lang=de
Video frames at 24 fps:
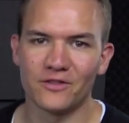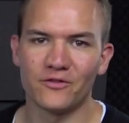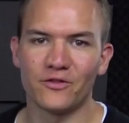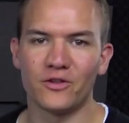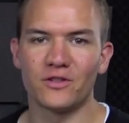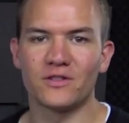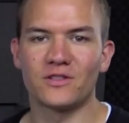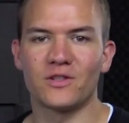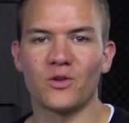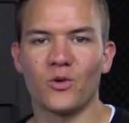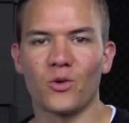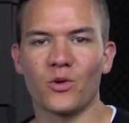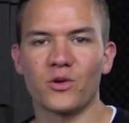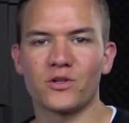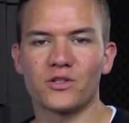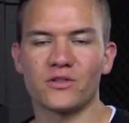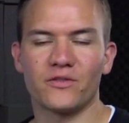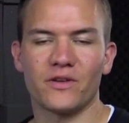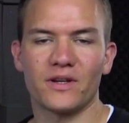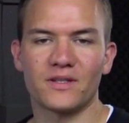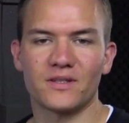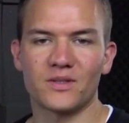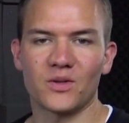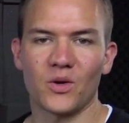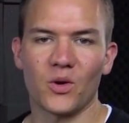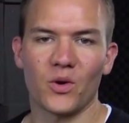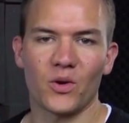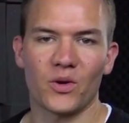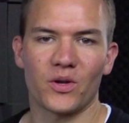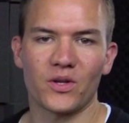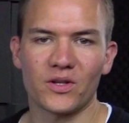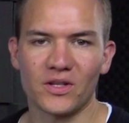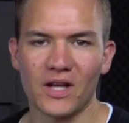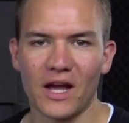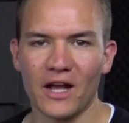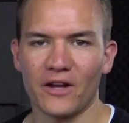wird es logischerweise
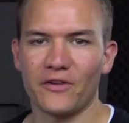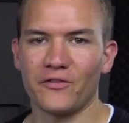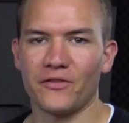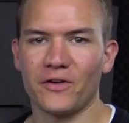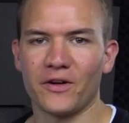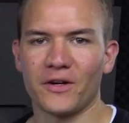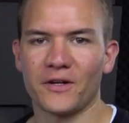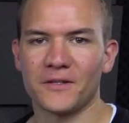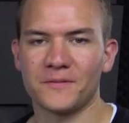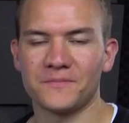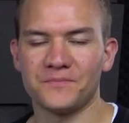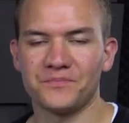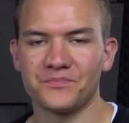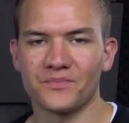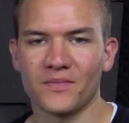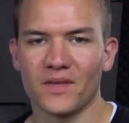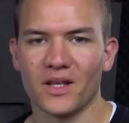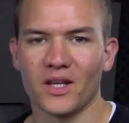auch nicht einfacher.